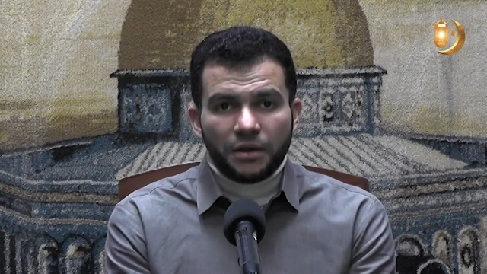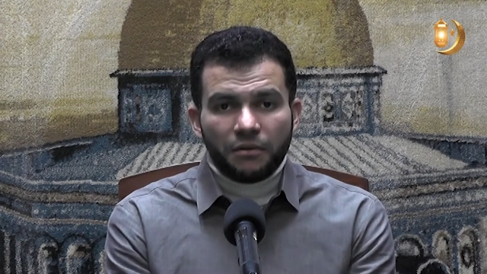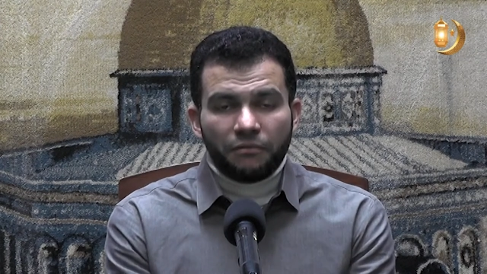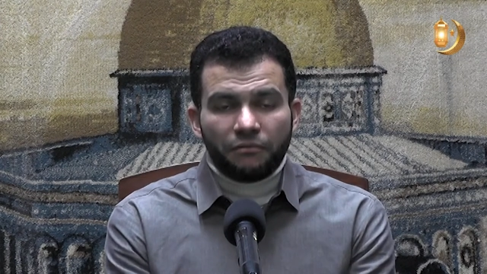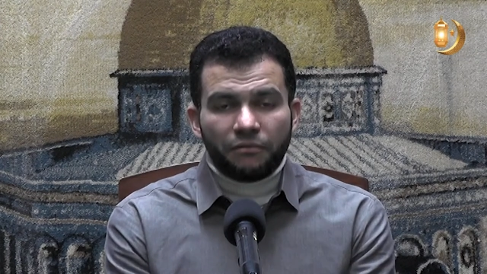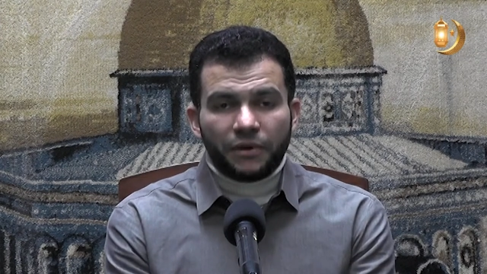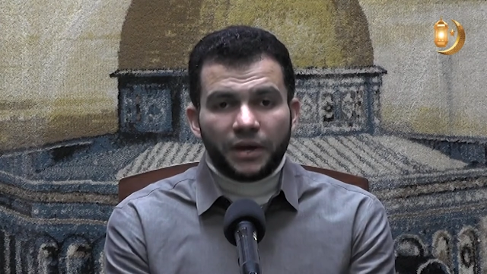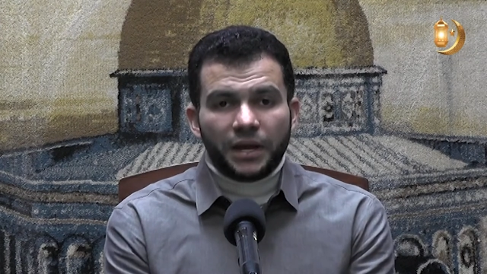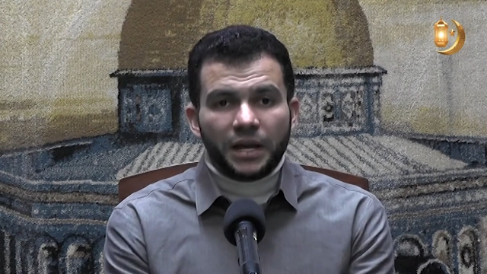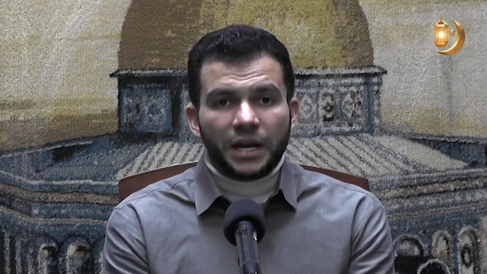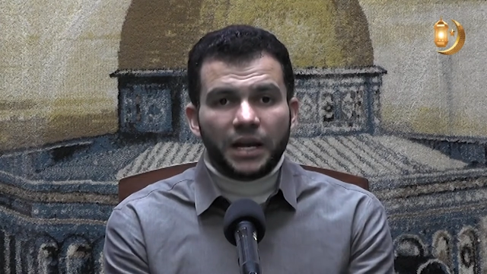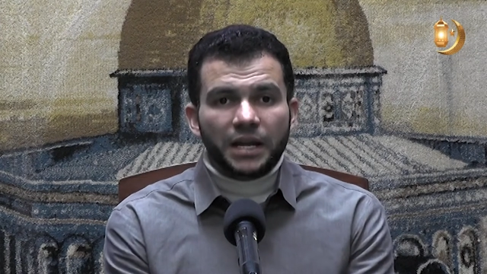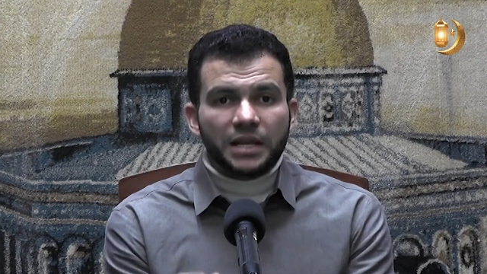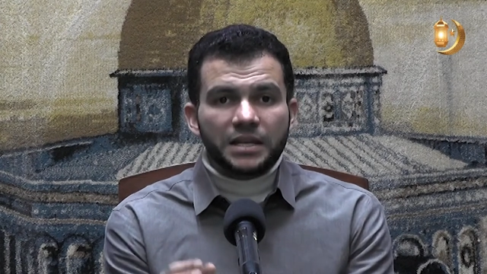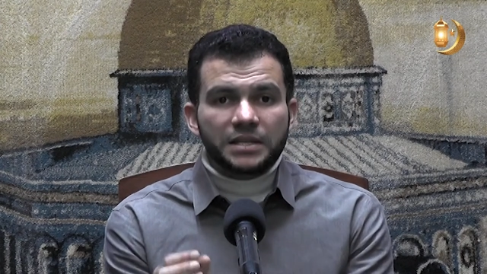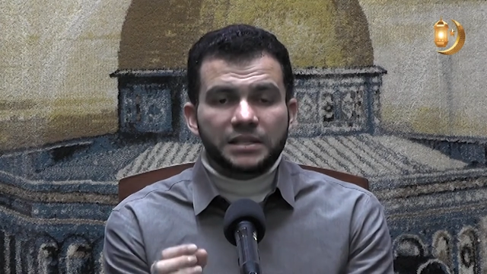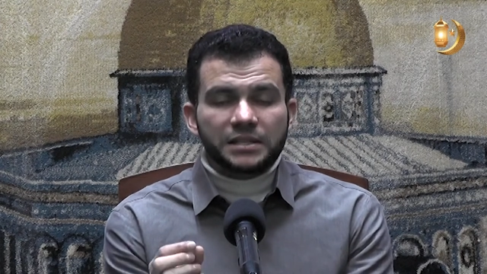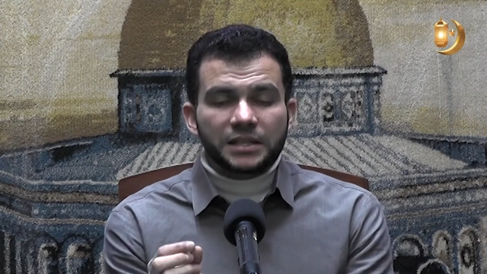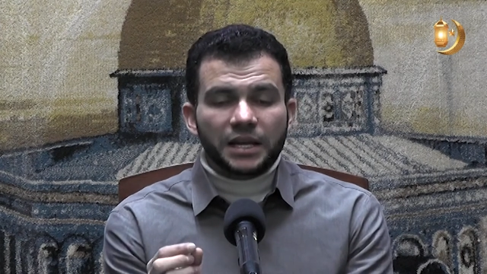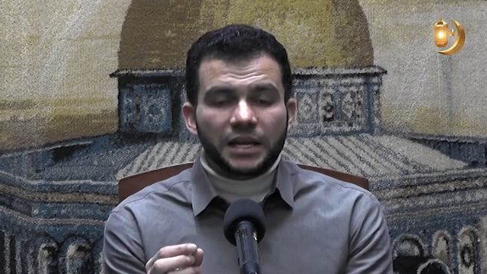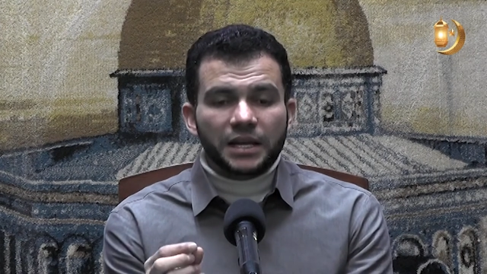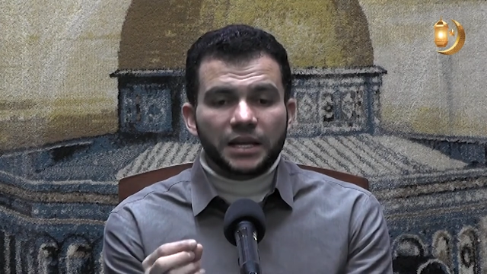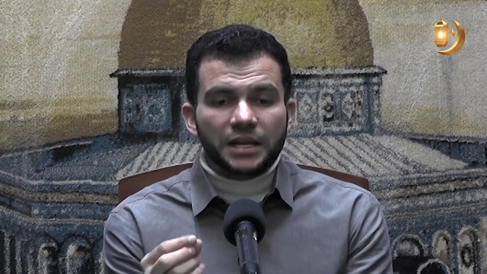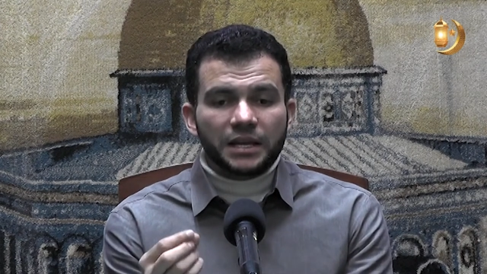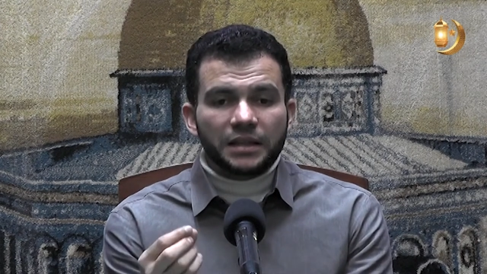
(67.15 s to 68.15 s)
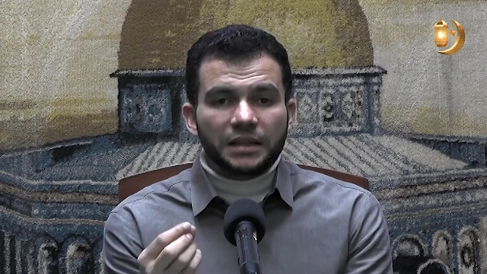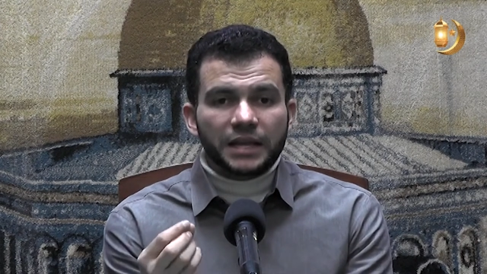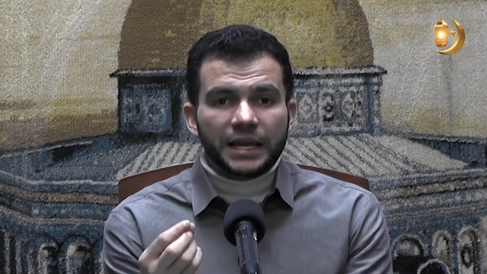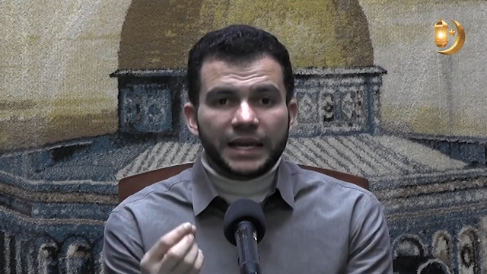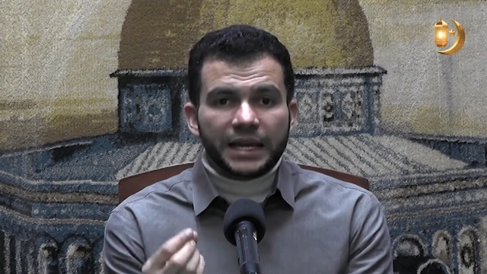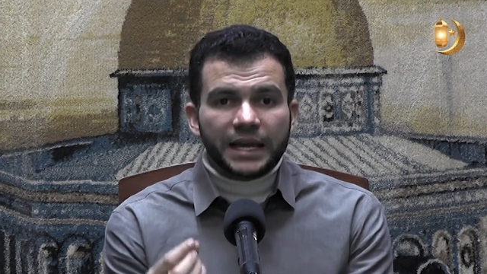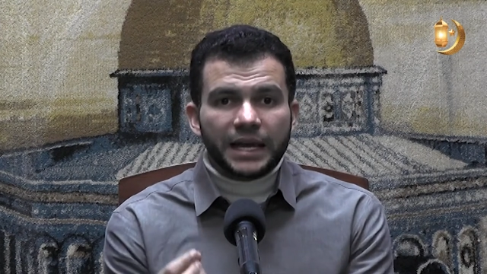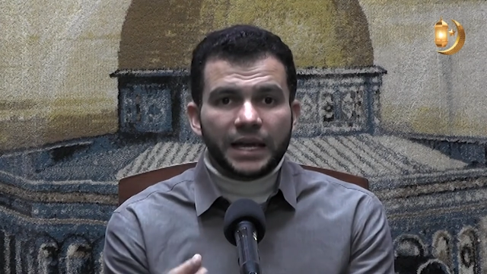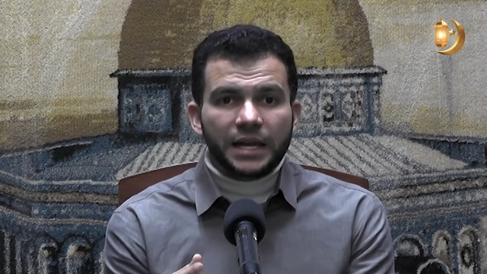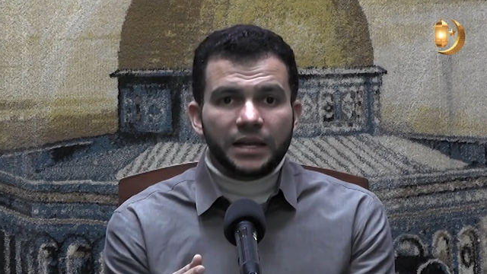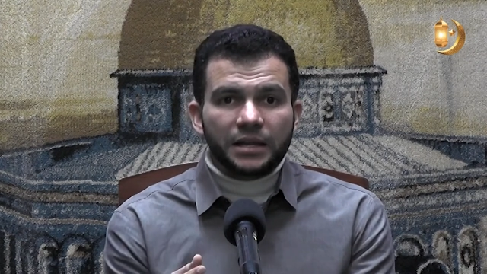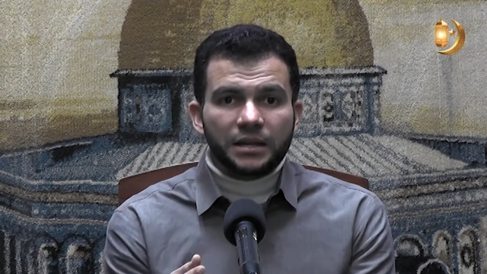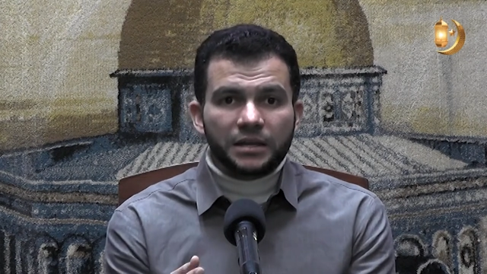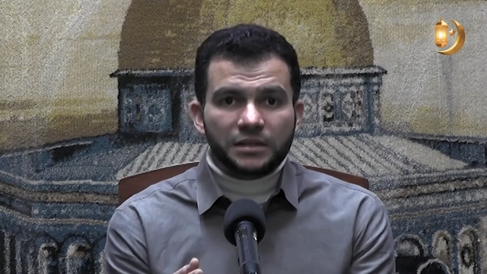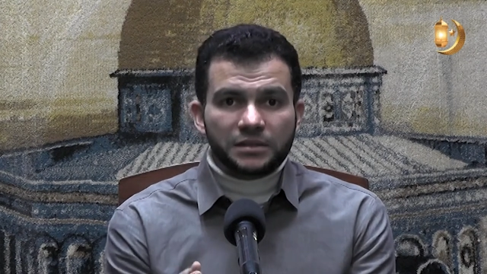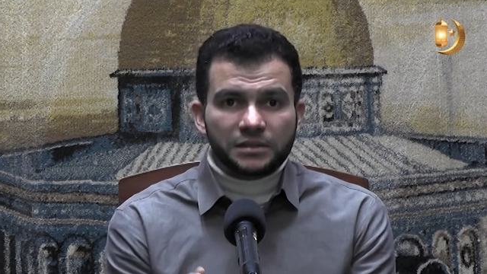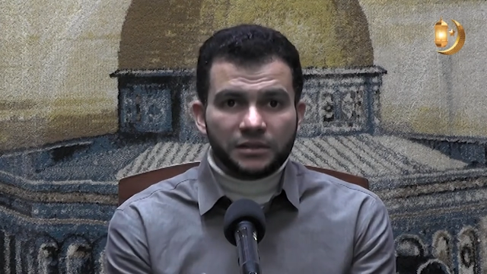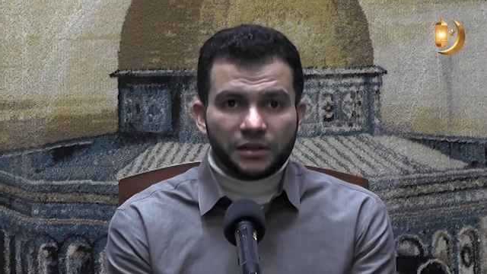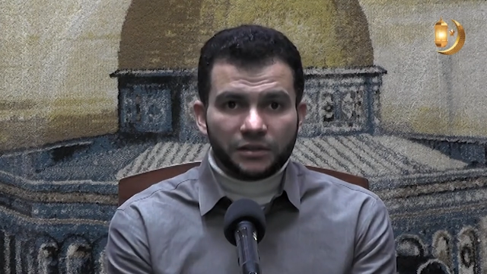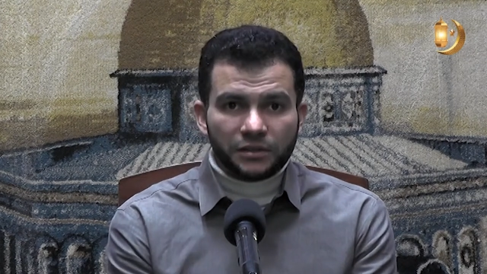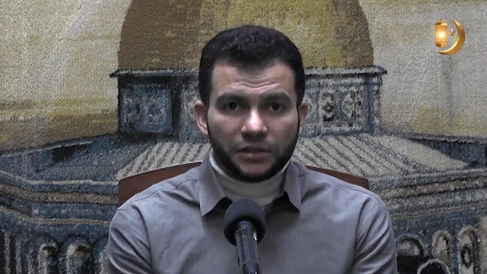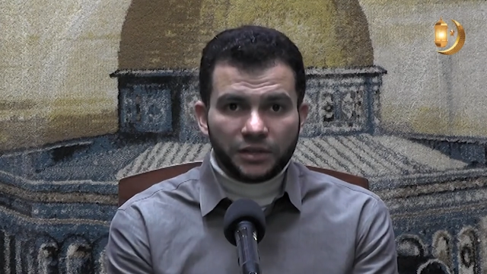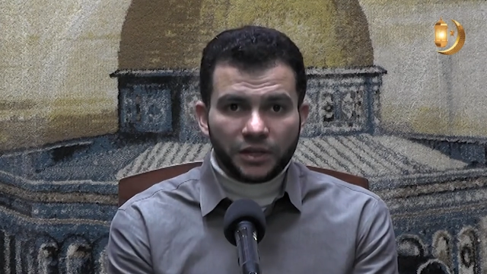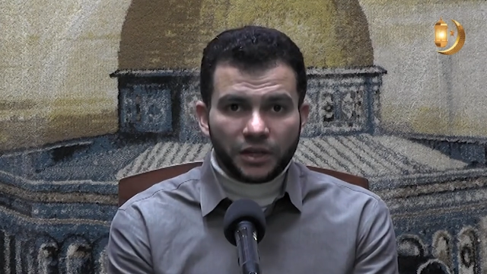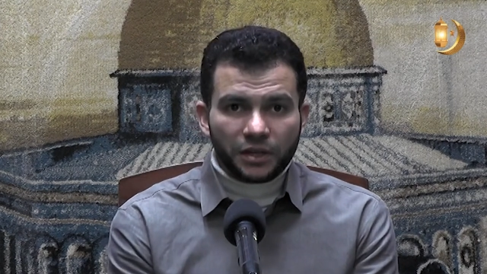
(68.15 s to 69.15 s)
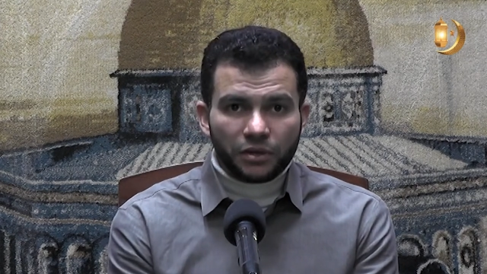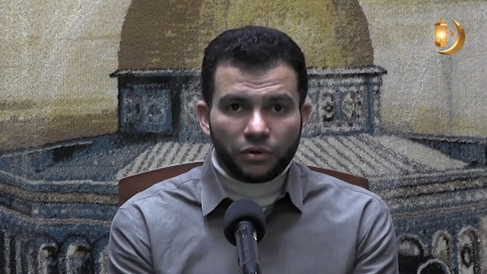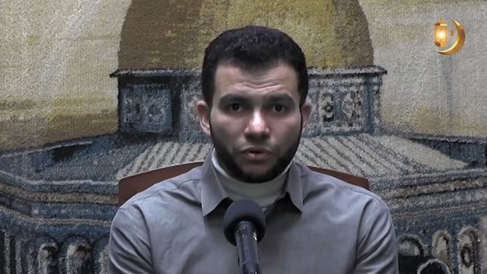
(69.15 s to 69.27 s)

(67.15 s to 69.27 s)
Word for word: فهنا الانسان اذا كان يستطيع